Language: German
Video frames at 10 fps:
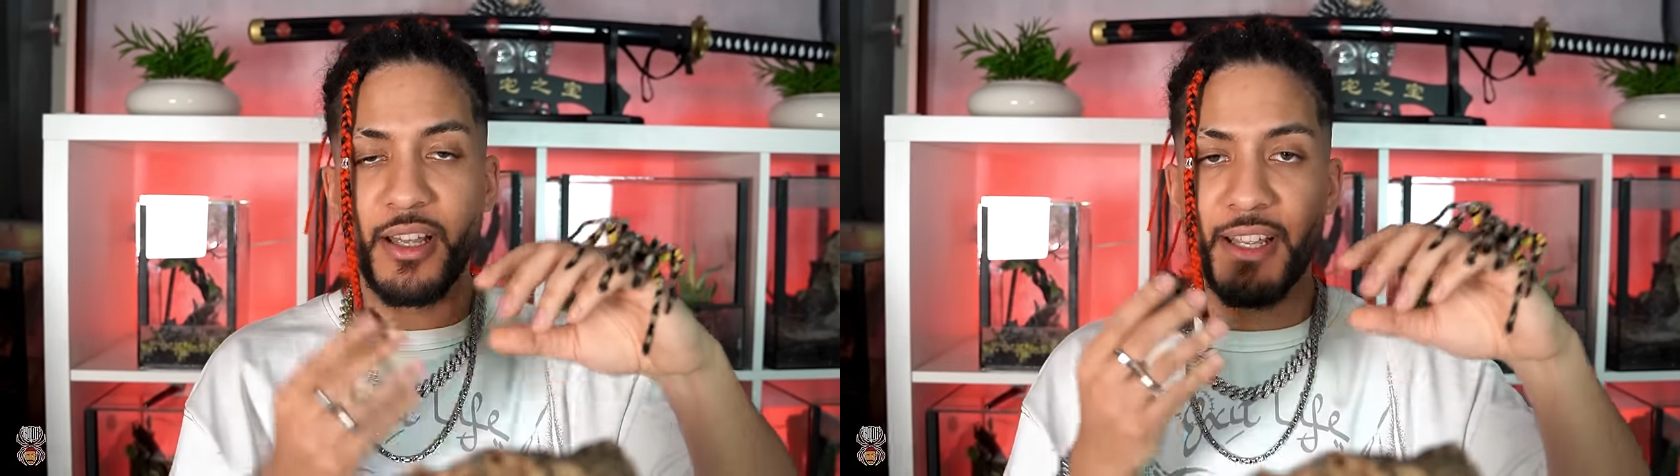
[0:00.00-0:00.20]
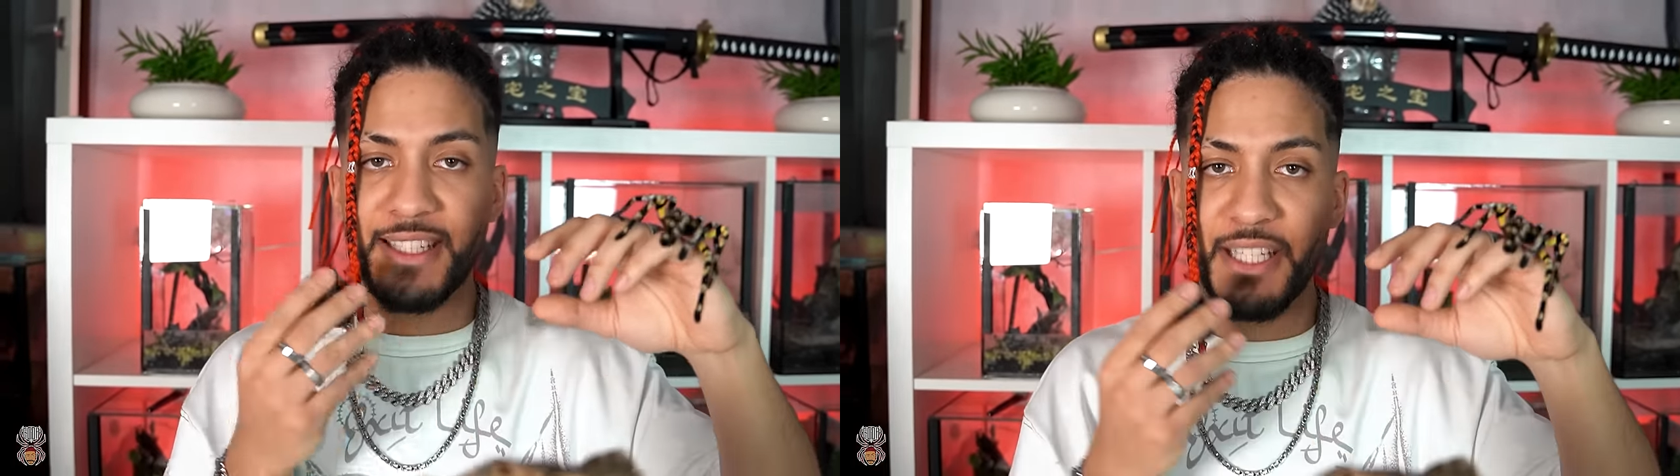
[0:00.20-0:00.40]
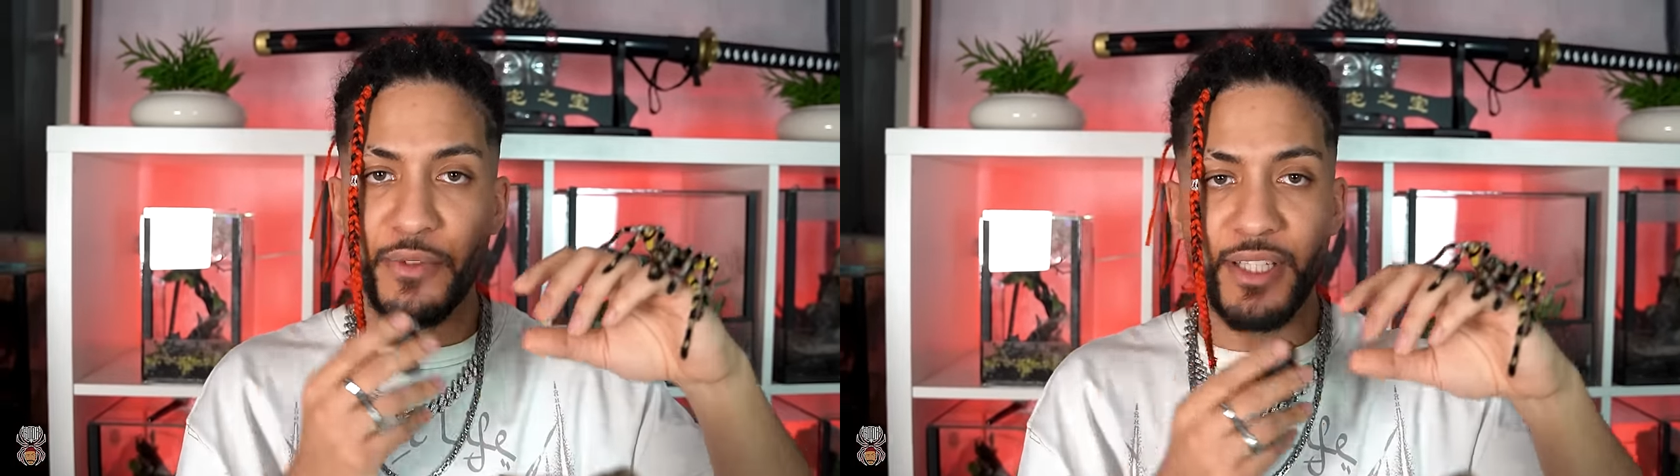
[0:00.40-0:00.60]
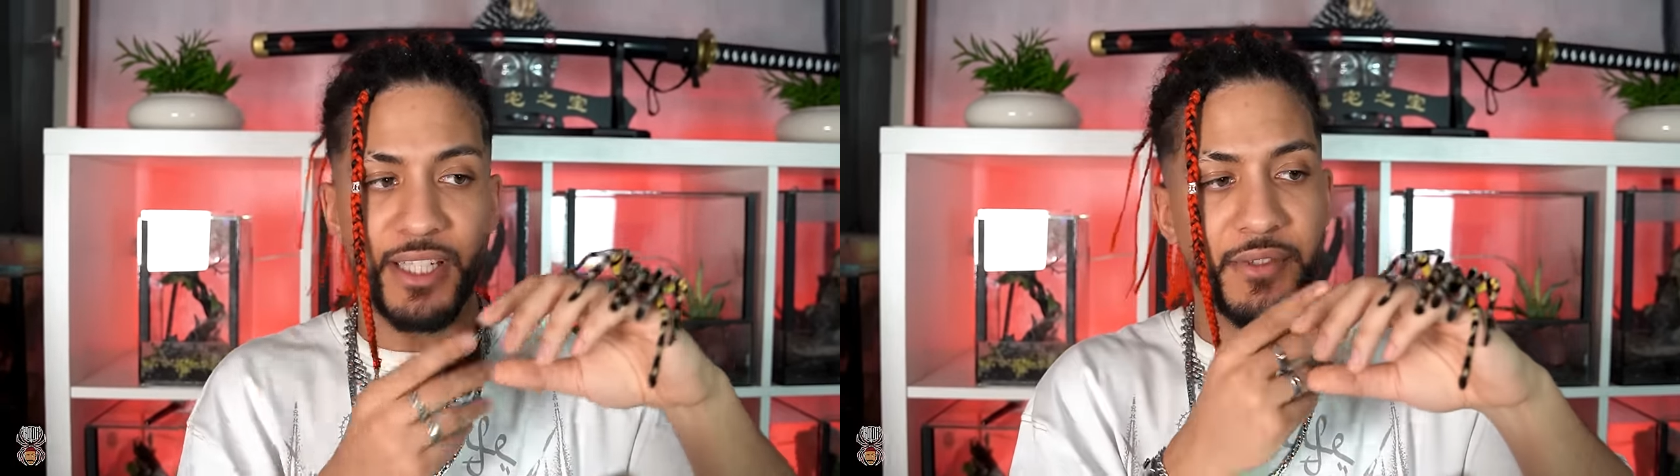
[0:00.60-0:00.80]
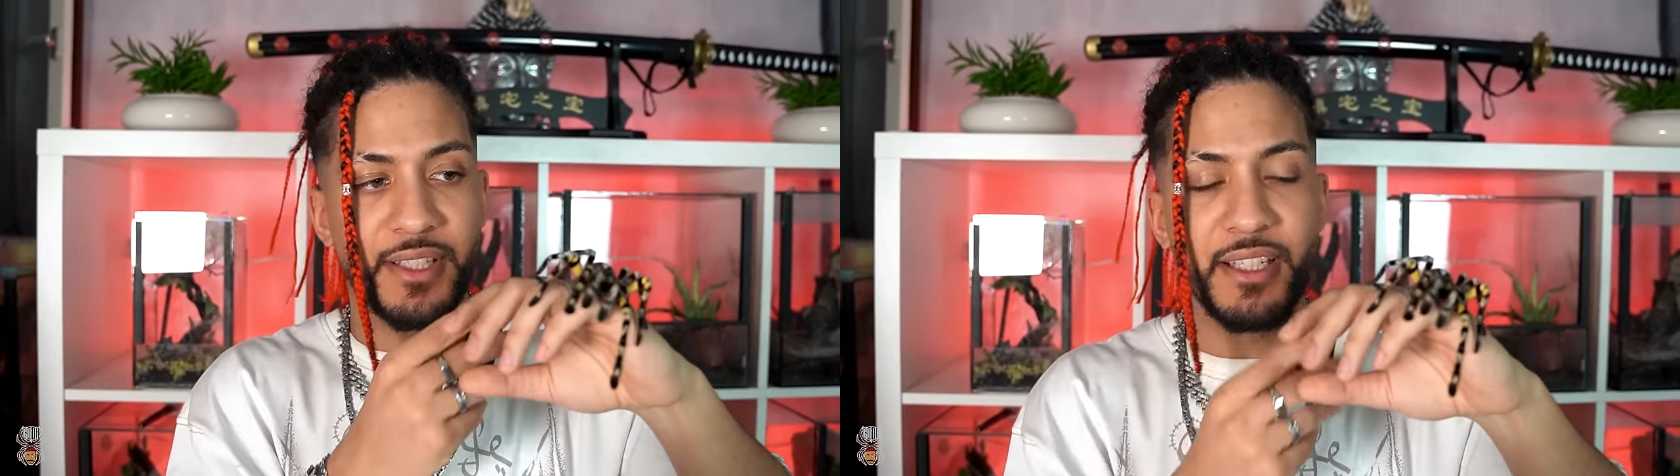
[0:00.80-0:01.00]
Jetzt sehen wir die
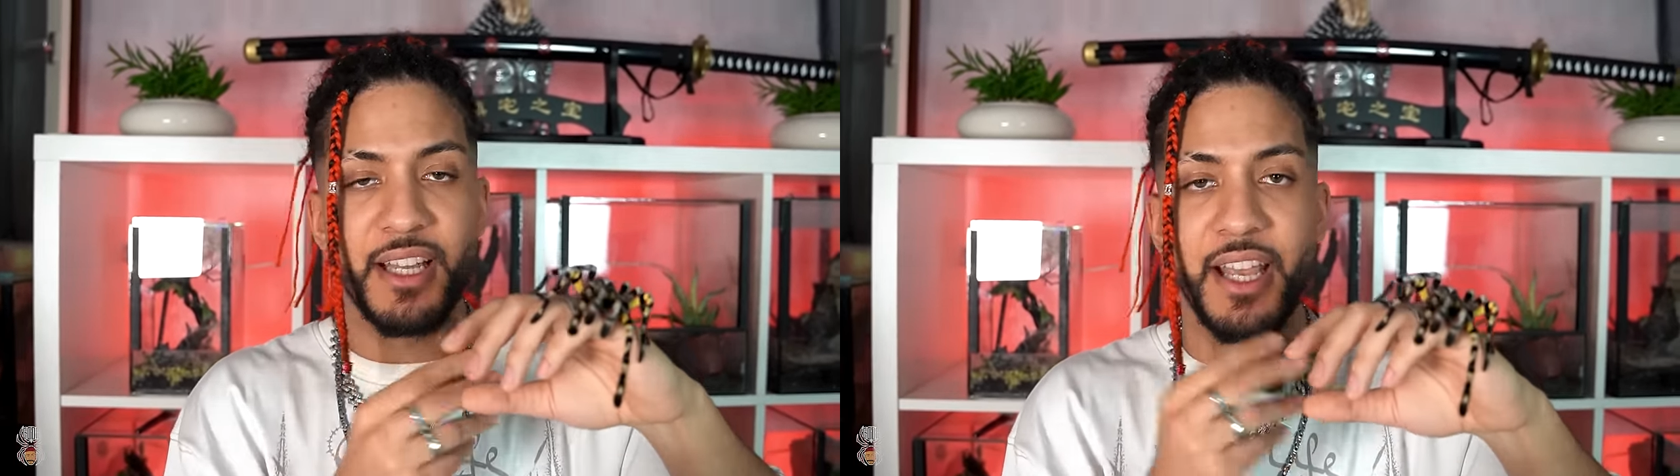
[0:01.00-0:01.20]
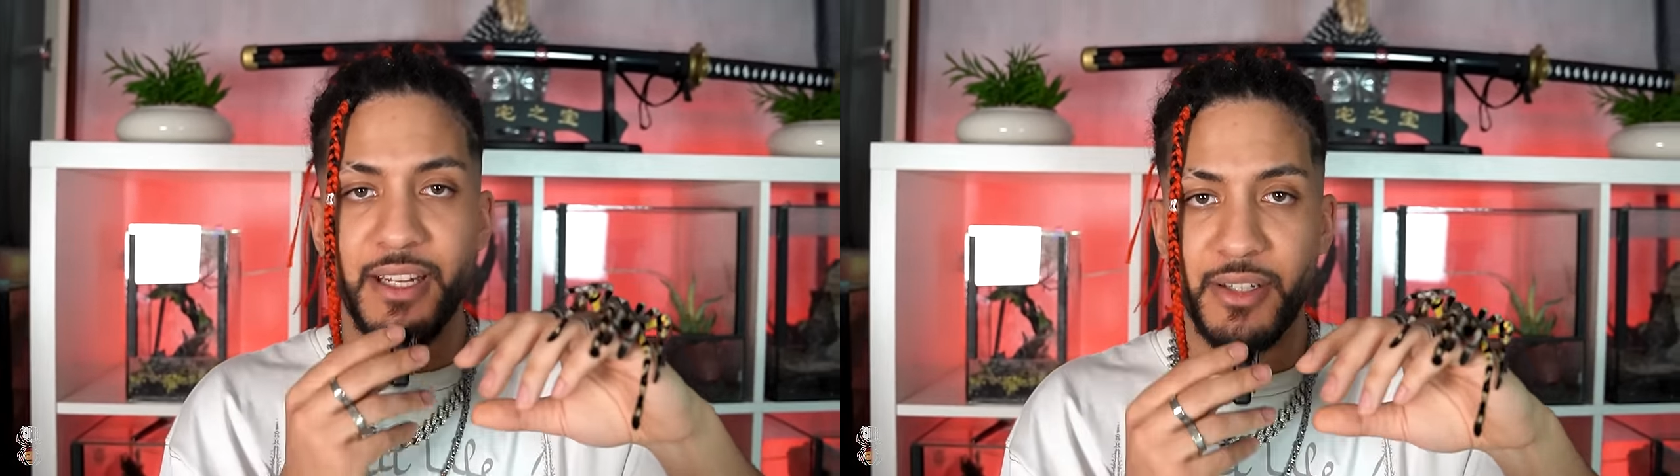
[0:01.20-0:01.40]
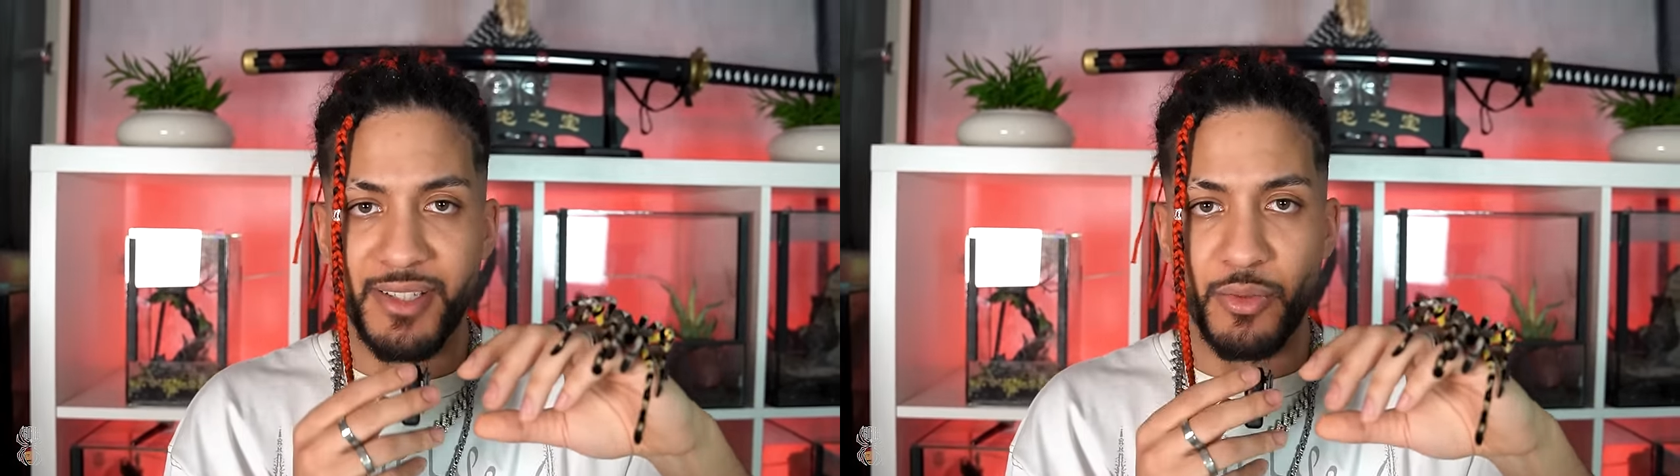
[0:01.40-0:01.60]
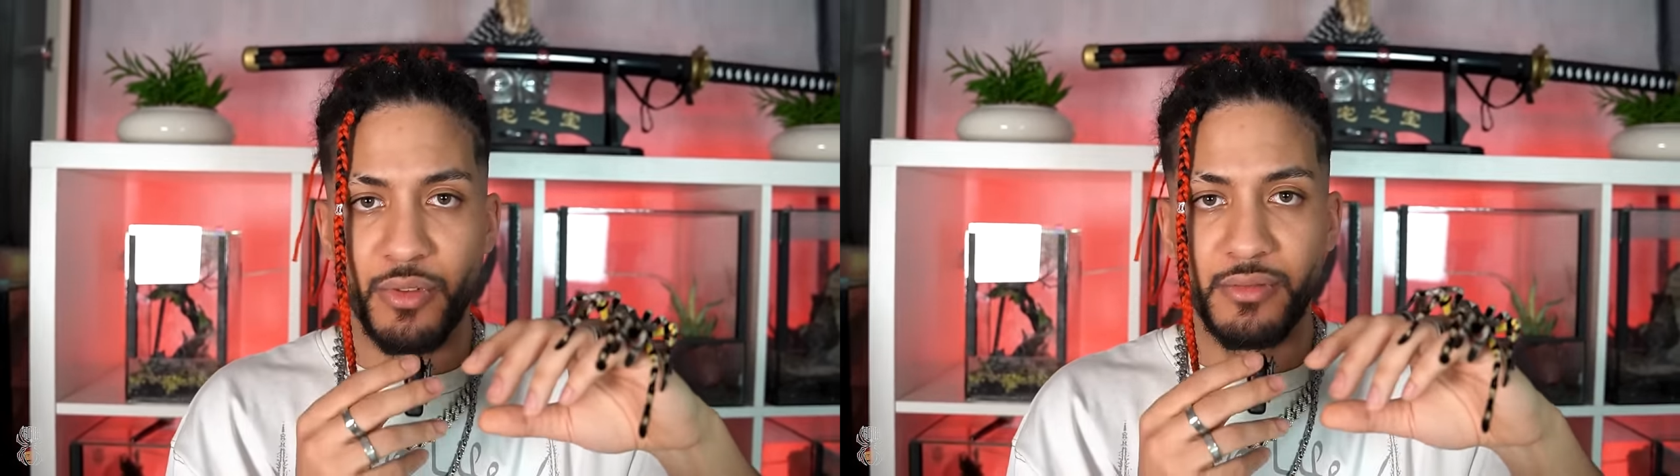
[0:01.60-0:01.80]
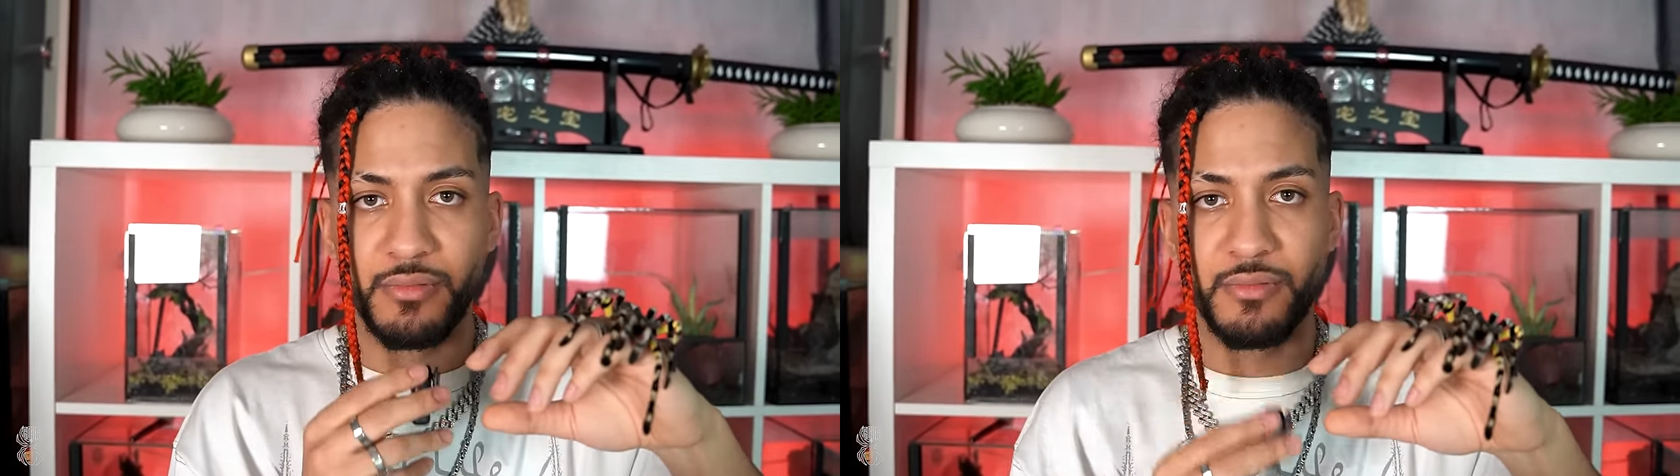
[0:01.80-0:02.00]
Giftzähne in Aktion.